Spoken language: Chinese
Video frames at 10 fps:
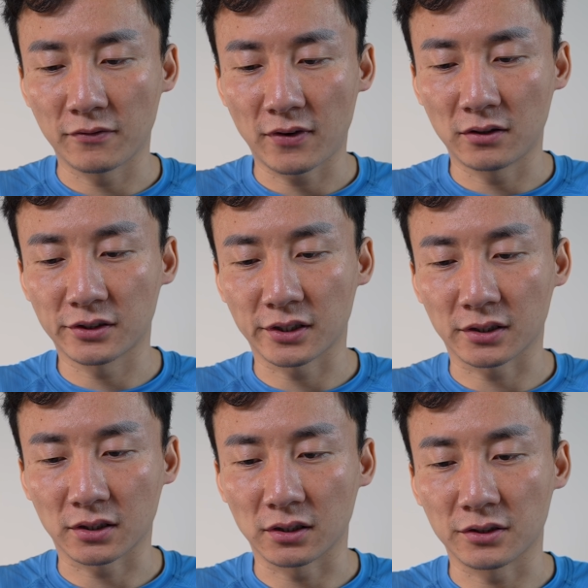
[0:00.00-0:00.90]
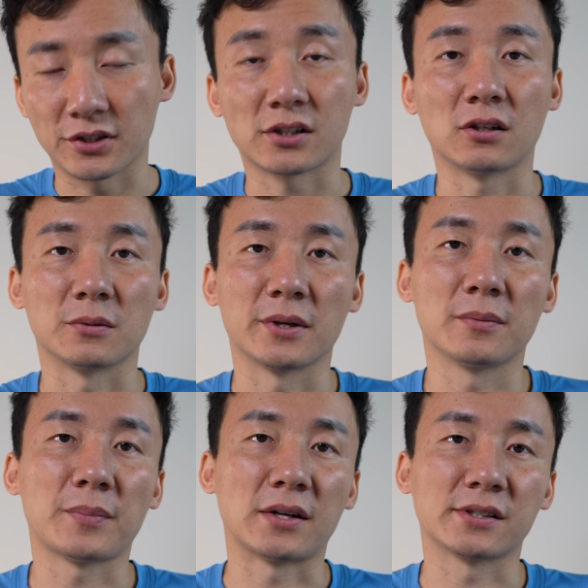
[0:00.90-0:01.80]
方这个介绍里
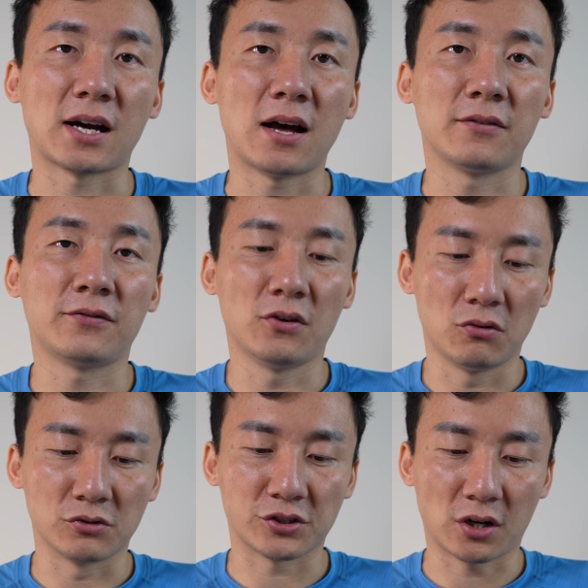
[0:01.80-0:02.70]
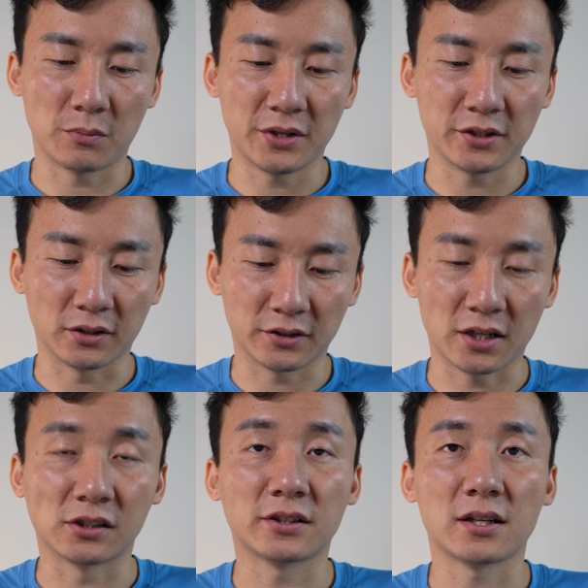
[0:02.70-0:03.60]
边，把这个 iPhone 十二 mini 的
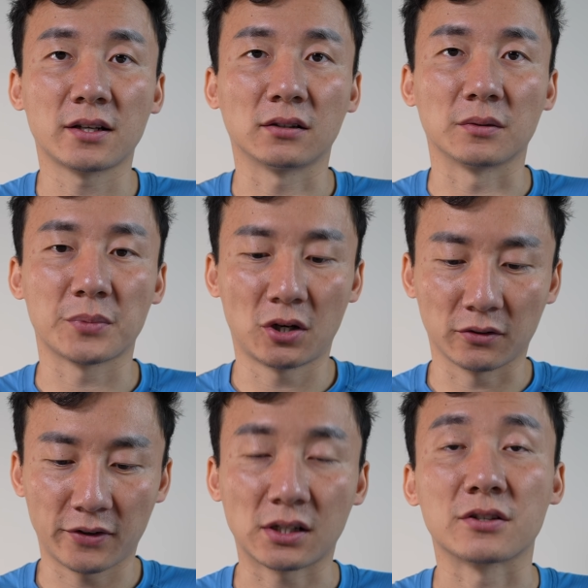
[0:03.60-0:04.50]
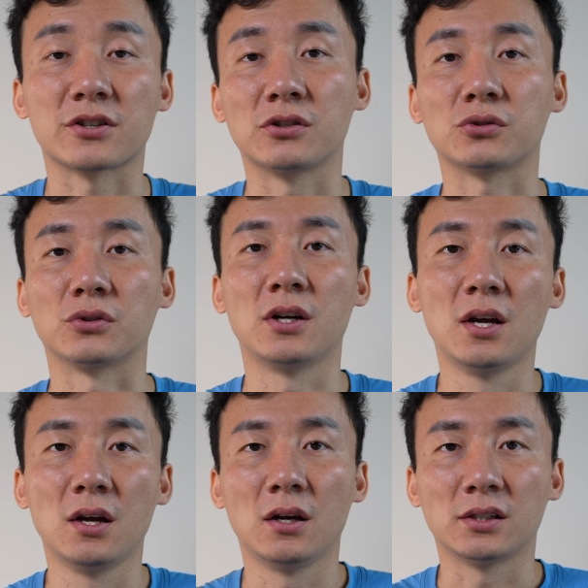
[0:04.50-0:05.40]
电池电量呢标得非常的清楚，
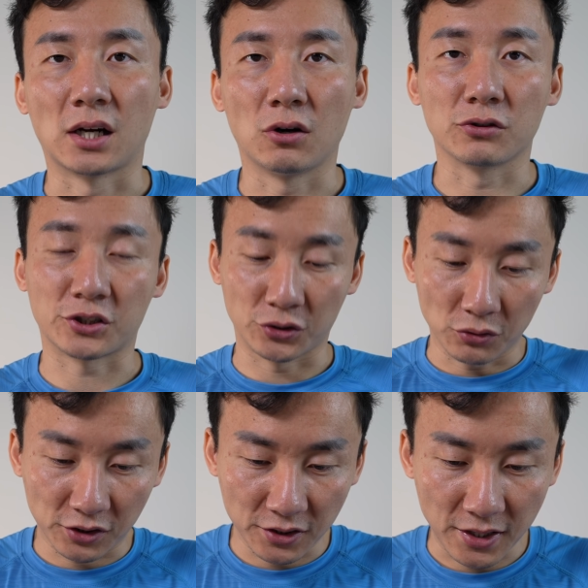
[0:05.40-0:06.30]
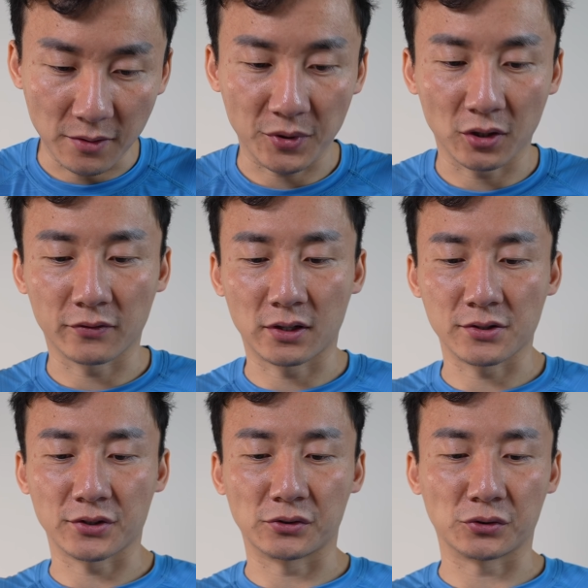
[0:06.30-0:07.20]
然后使用时间也标得非常
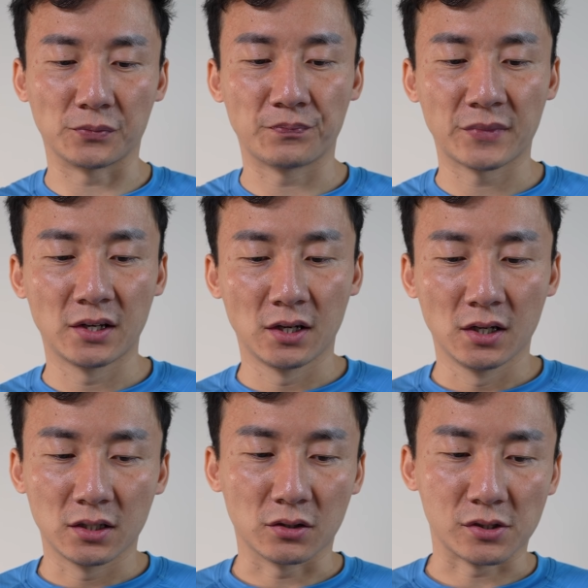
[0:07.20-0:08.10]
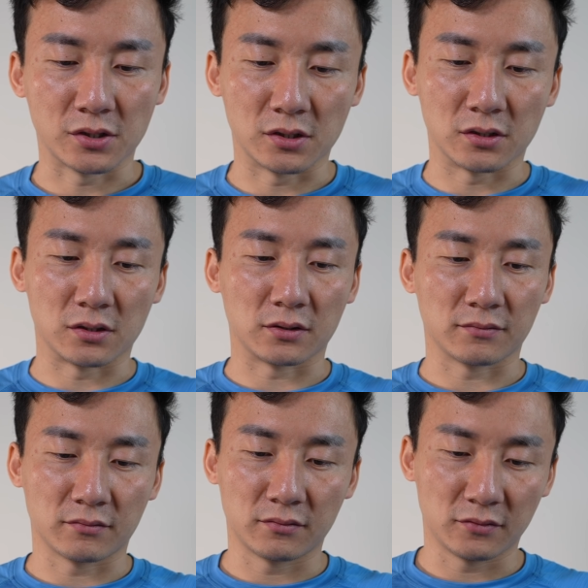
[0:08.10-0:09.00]
清楚，就是
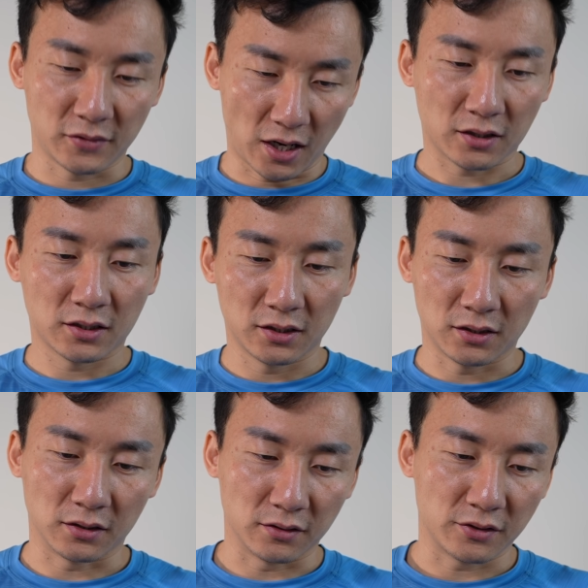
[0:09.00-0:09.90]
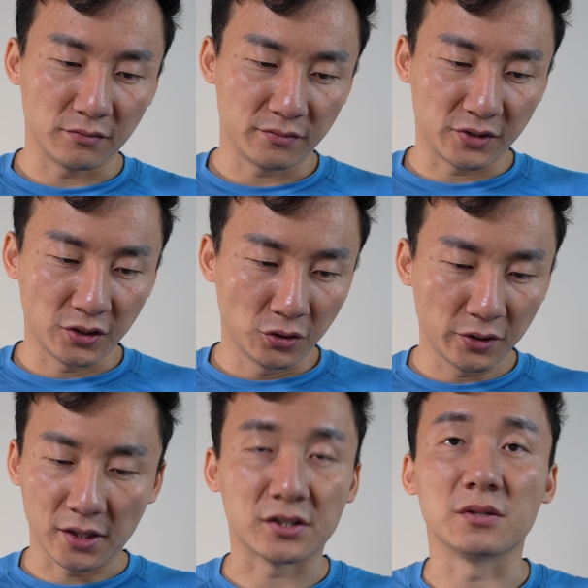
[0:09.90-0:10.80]
两个优
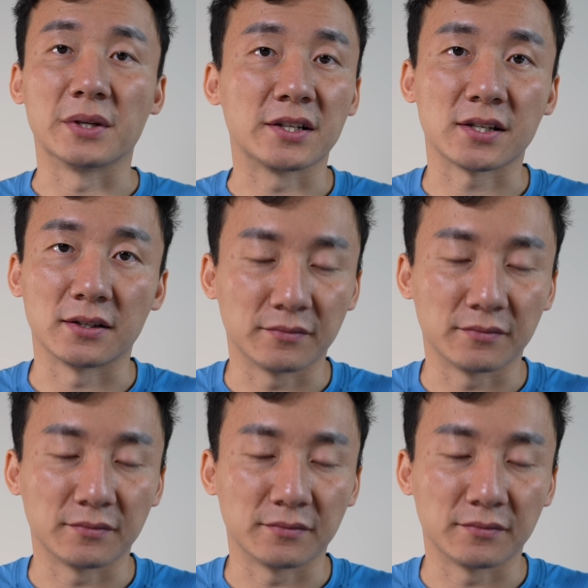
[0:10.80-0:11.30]
劣势明显。